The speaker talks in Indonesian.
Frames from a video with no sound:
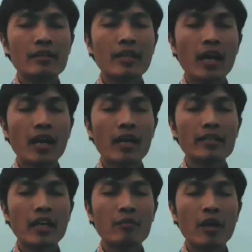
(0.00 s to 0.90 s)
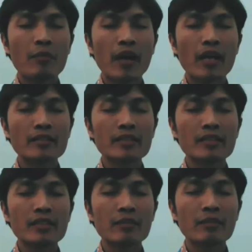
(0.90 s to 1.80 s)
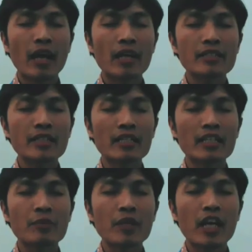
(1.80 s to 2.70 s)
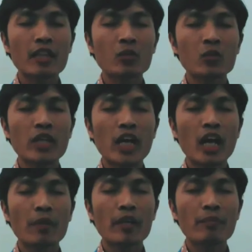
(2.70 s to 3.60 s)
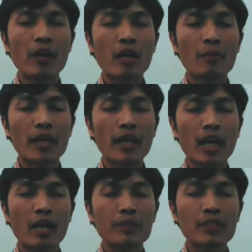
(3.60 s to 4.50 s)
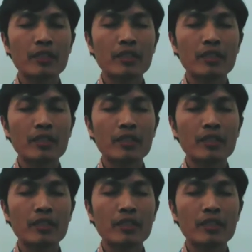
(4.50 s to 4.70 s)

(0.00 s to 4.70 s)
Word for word: Ya Allah yang Maha Pengasih, terima kasih atas berkatmu yang melimpah kepada kami.